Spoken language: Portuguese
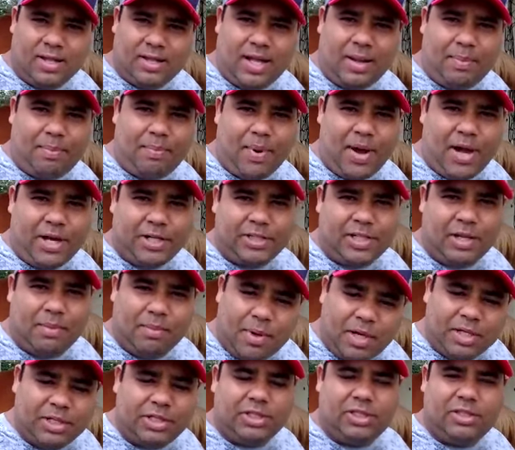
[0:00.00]
da página
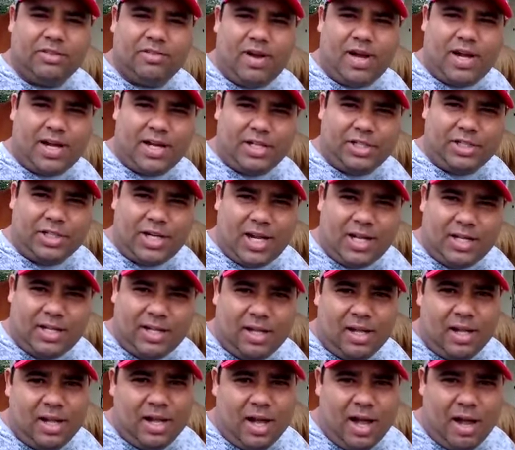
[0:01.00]
Mantes de
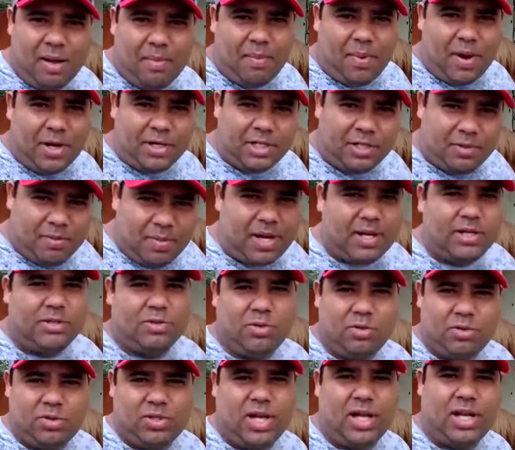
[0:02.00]
Vaquejada, a página
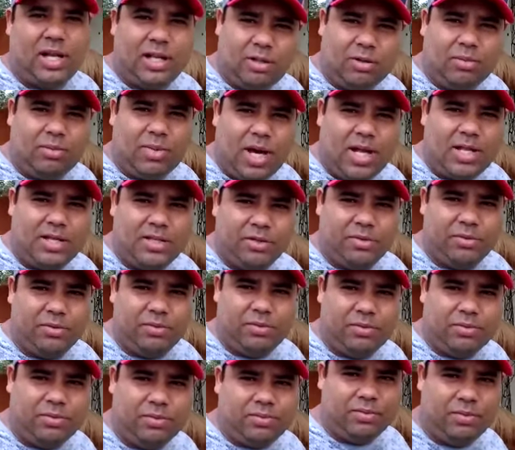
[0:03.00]
mais ousada do Brasil.